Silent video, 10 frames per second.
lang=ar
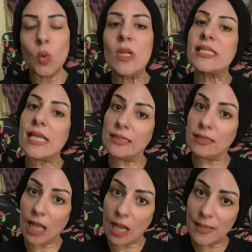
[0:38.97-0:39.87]
واللي
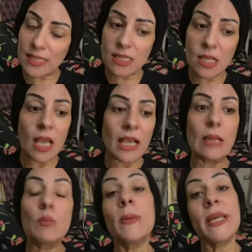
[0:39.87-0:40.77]
سعد اتحبس
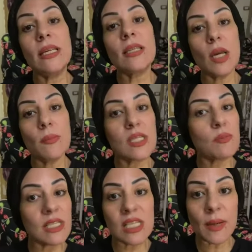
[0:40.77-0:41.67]
كان ممكن
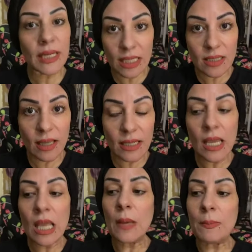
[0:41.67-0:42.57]
يتحبس من زمان جدا